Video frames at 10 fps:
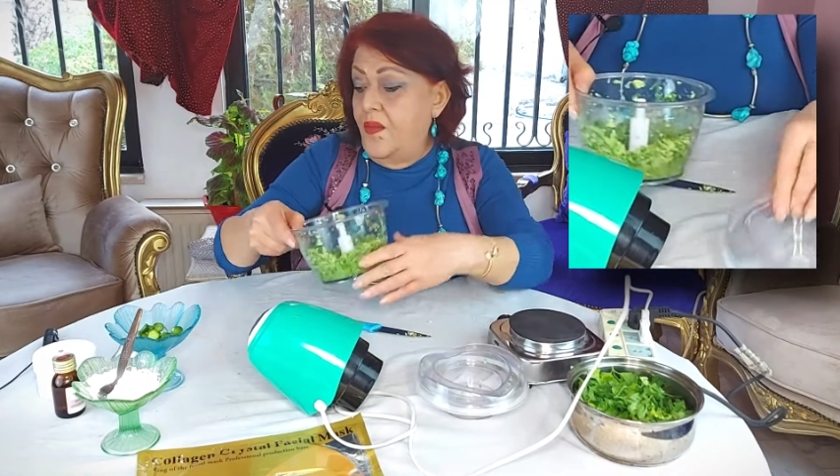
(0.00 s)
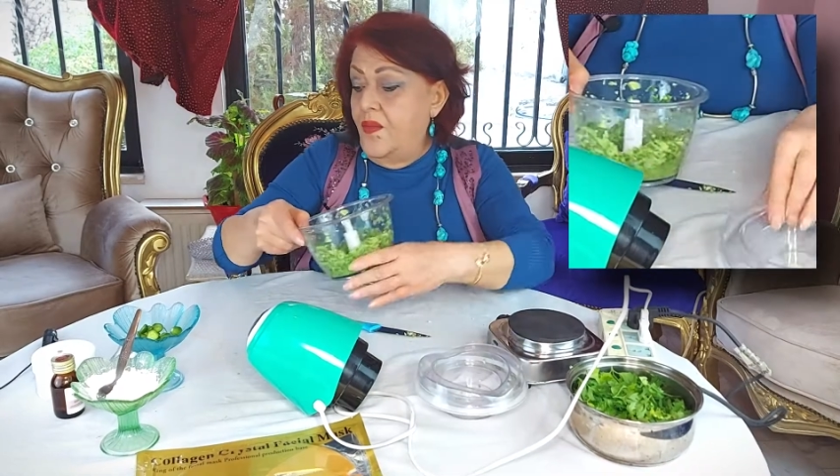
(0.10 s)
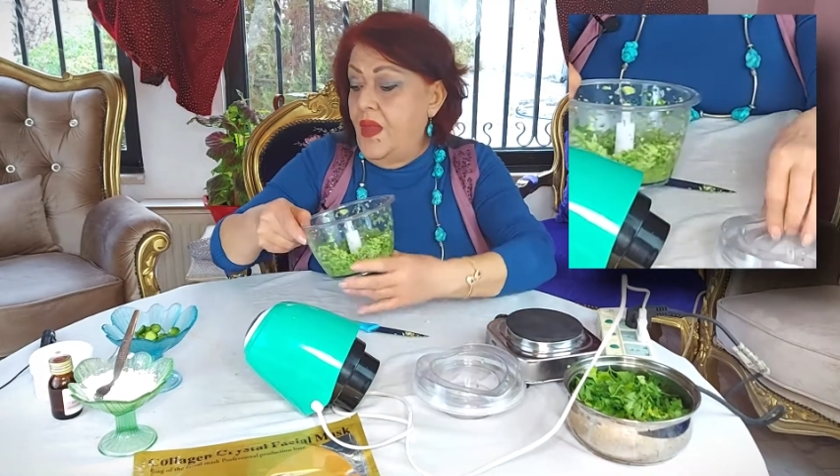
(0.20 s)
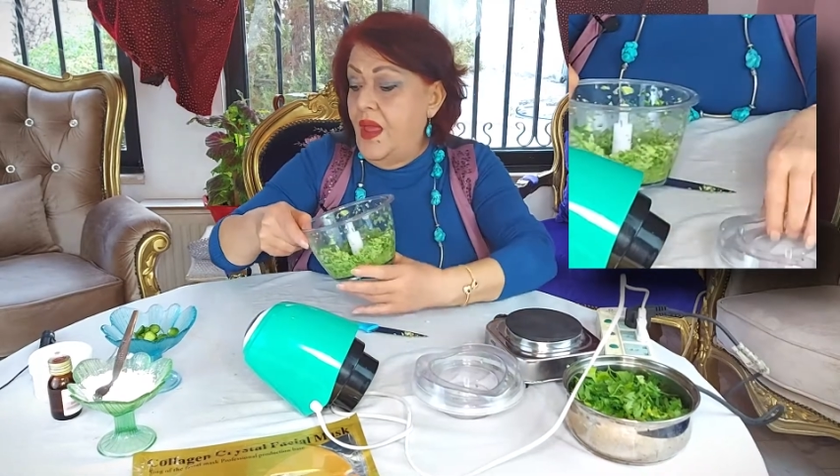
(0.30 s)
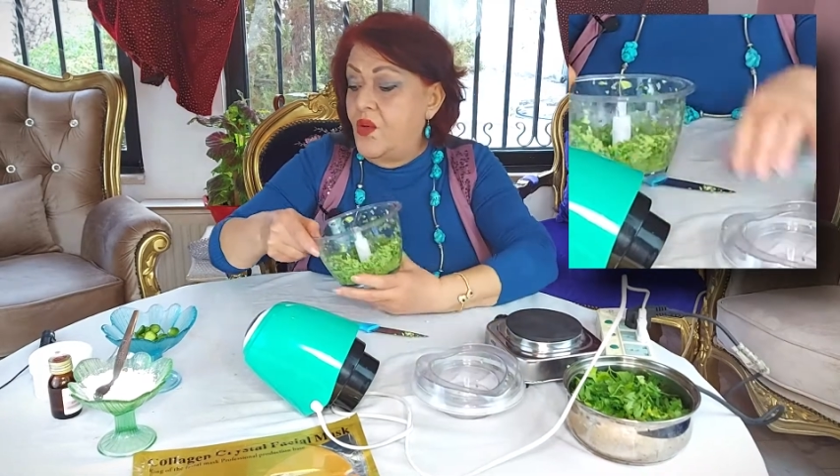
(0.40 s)

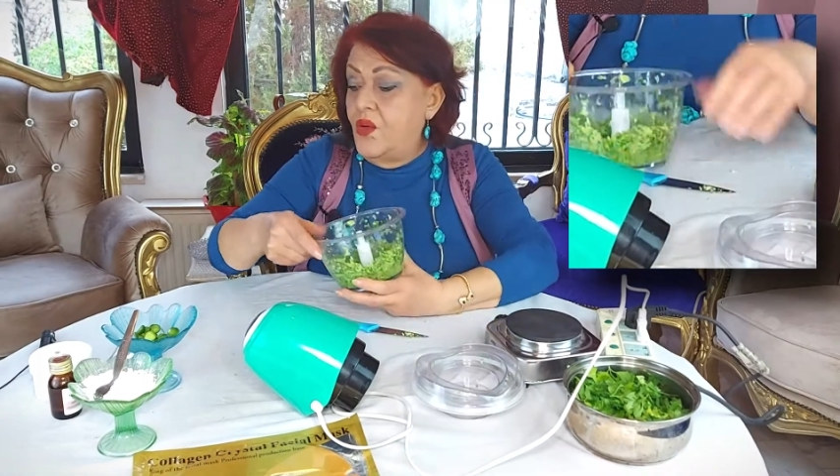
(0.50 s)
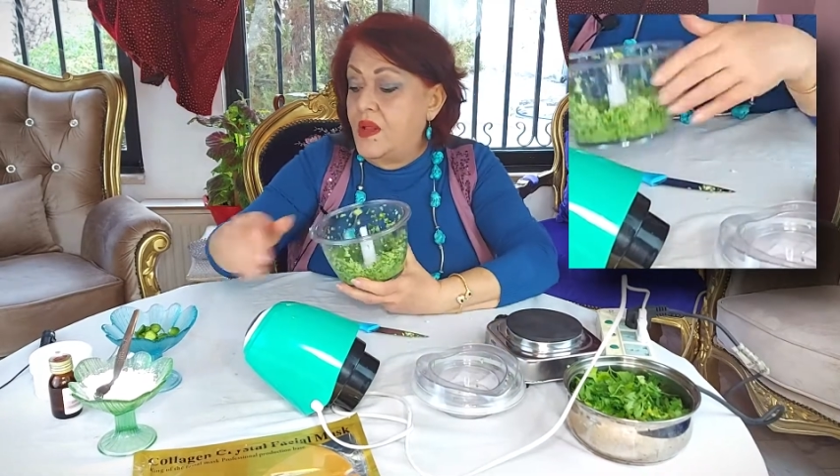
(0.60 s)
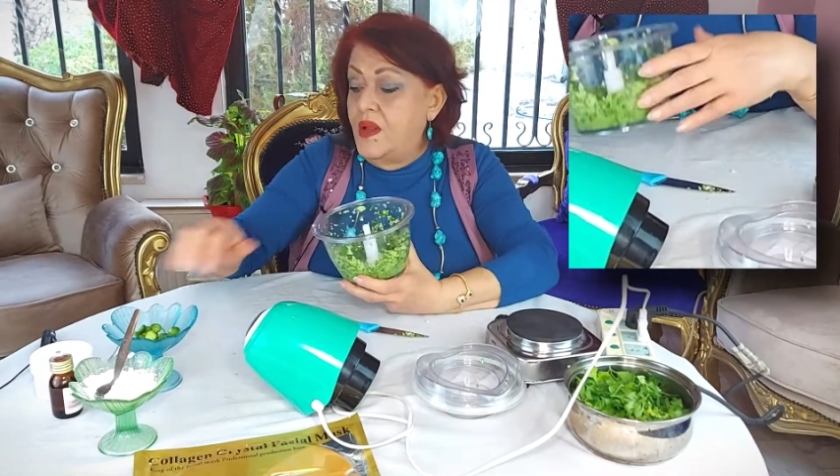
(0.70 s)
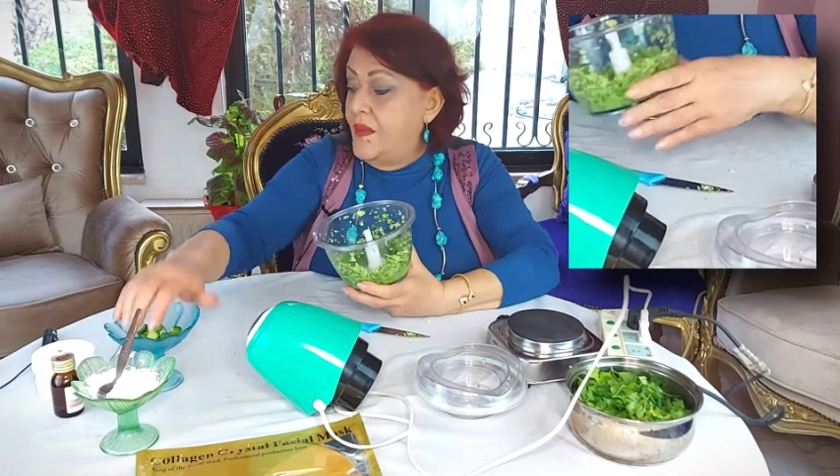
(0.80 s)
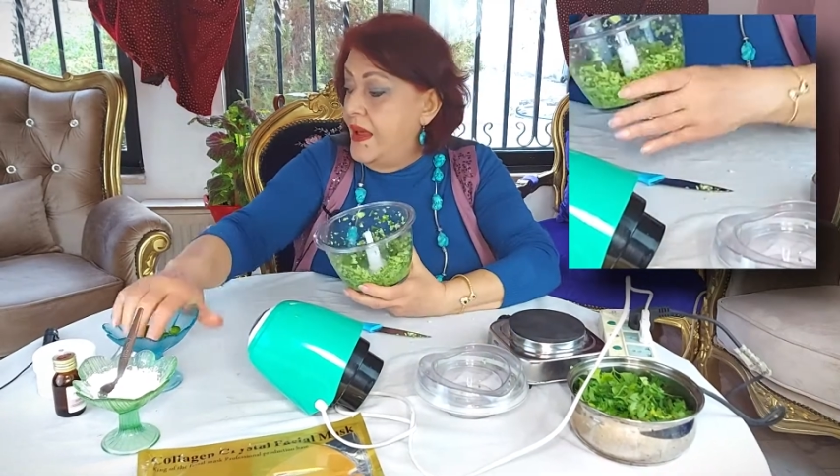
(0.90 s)
بناخد
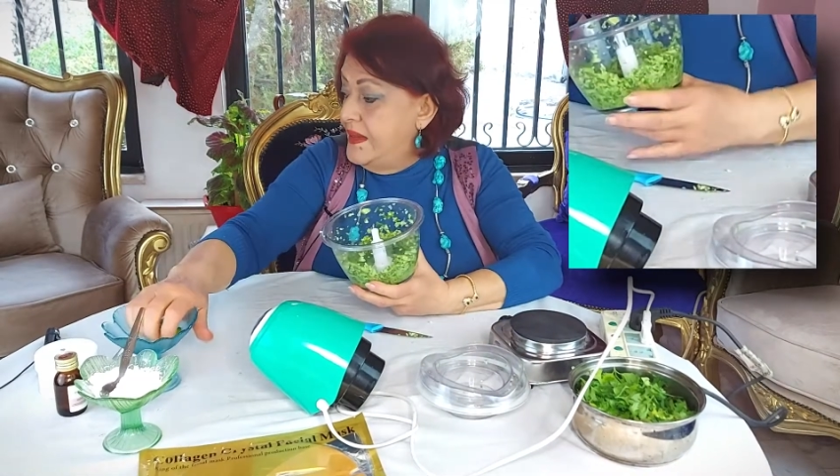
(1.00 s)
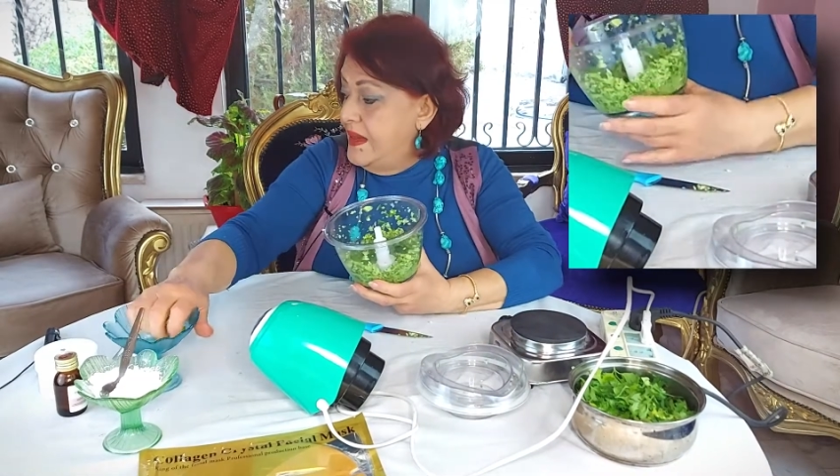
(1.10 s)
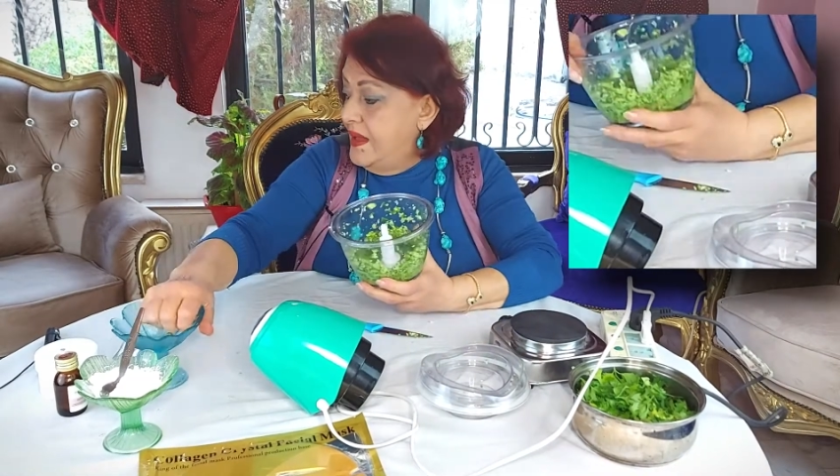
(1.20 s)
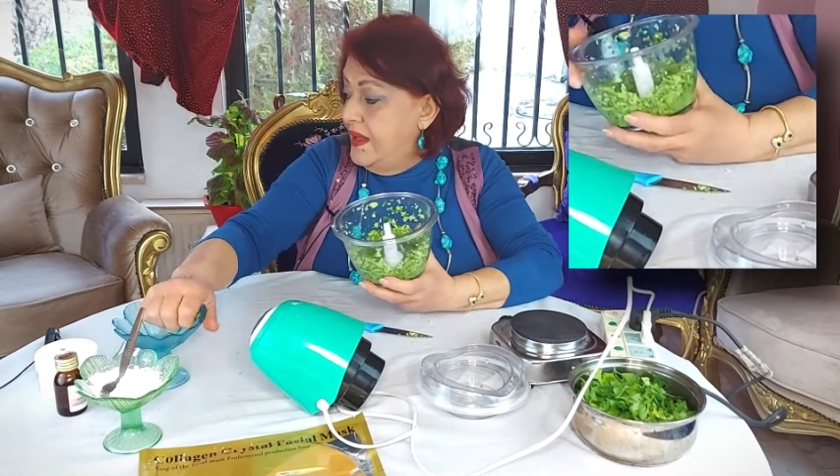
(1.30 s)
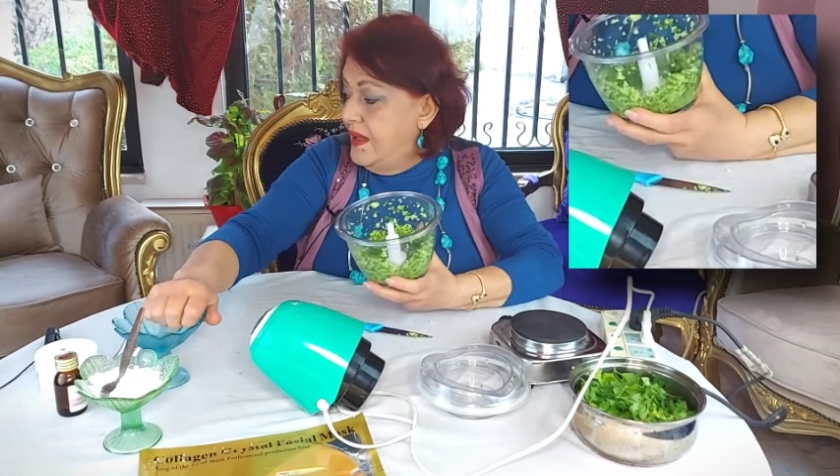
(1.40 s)

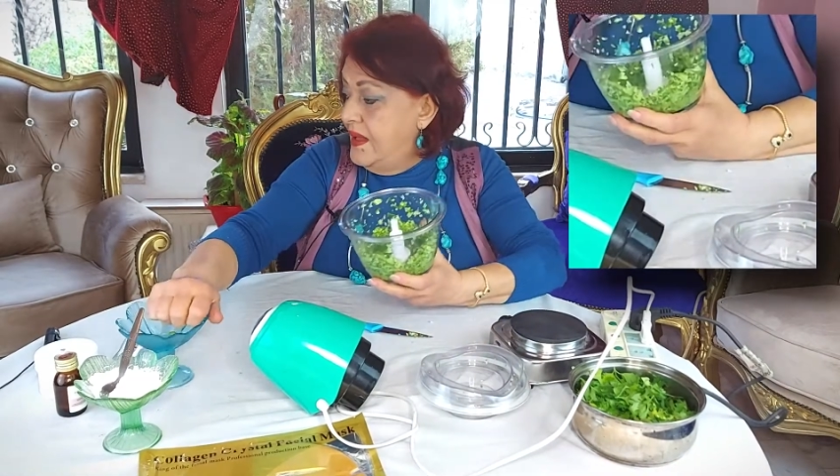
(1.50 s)
المادة